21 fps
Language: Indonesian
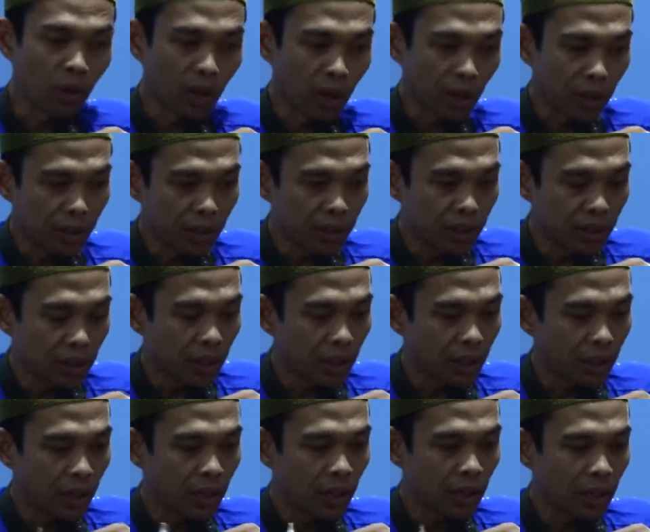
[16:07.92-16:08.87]
orang ini
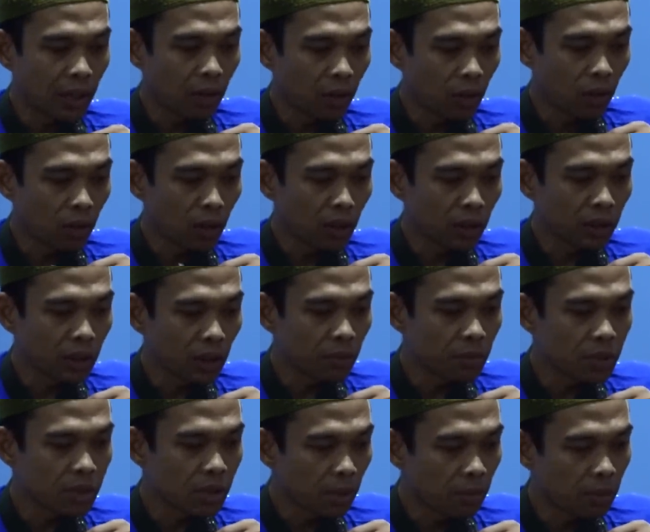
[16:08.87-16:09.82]
adalah orang yang
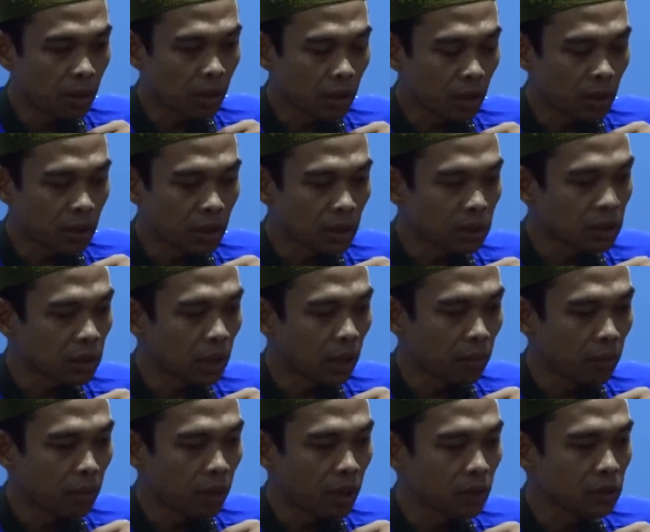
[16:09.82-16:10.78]
bisa bekerja
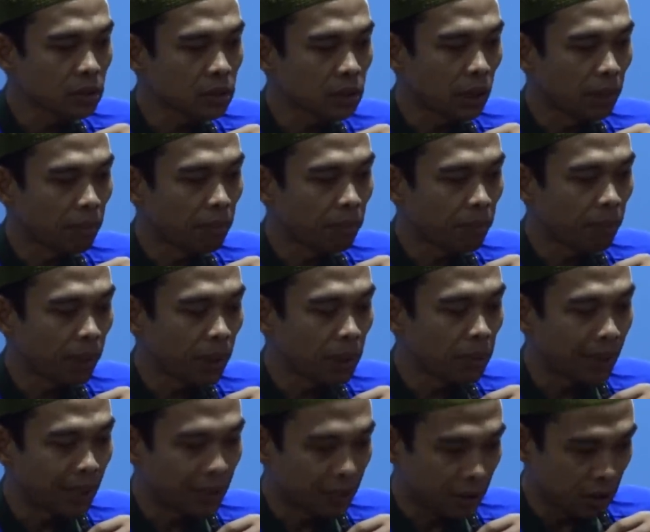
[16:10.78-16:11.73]
sama sampai
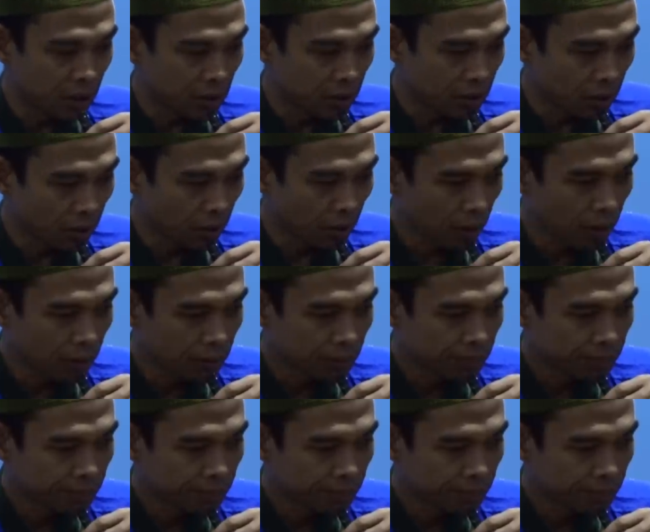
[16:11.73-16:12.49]
mati insya Allah.